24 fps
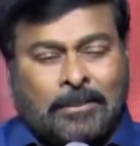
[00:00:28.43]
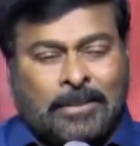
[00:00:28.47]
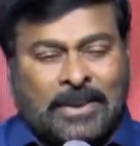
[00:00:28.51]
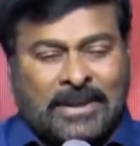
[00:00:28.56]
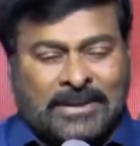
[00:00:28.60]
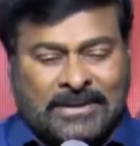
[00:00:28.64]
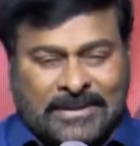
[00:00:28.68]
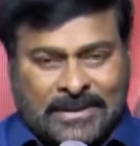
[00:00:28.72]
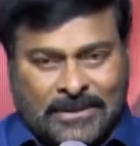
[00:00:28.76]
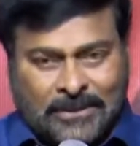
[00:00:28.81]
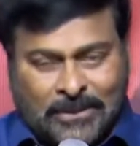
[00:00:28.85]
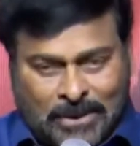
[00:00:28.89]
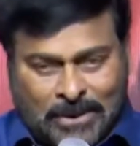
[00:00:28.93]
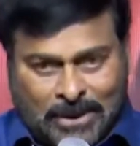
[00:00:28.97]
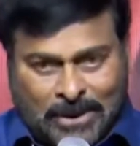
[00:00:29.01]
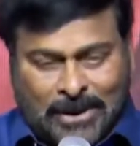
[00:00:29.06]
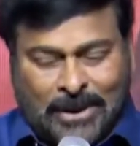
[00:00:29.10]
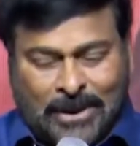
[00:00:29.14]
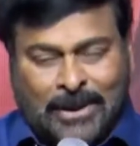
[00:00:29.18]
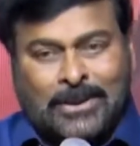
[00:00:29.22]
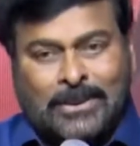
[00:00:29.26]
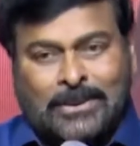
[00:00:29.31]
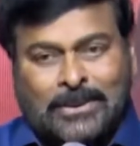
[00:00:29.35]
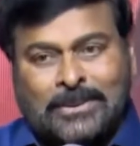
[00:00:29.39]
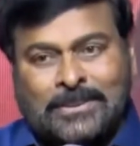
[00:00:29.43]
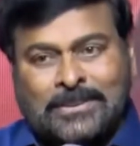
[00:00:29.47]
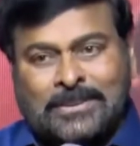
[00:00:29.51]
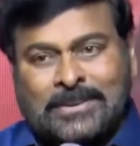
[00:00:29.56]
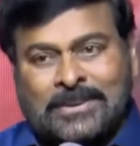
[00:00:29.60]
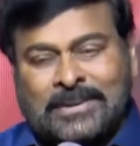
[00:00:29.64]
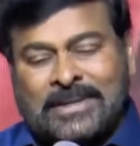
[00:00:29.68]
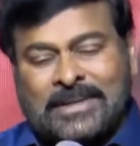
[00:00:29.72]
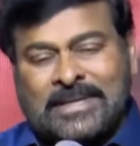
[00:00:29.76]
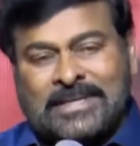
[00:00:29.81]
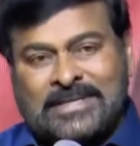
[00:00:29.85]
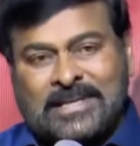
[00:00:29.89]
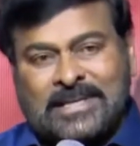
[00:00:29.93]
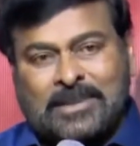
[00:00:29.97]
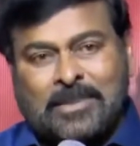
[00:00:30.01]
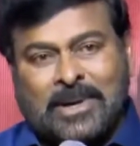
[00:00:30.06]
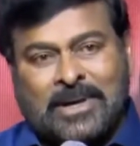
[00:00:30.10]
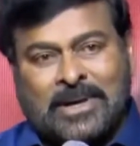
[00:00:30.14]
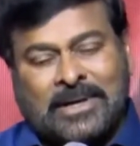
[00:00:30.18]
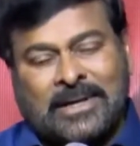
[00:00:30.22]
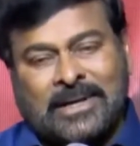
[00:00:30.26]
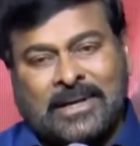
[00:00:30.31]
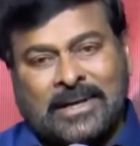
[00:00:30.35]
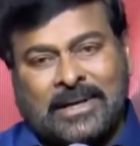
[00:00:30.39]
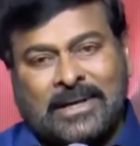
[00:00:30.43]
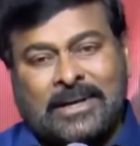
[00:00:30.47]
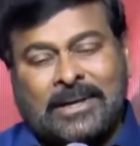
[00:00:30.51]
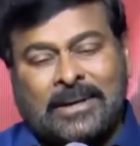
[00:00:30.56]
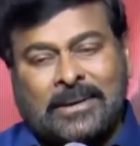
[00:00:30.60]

ప్రతి ఒక్కళ్ళు ఈ సినిమాకి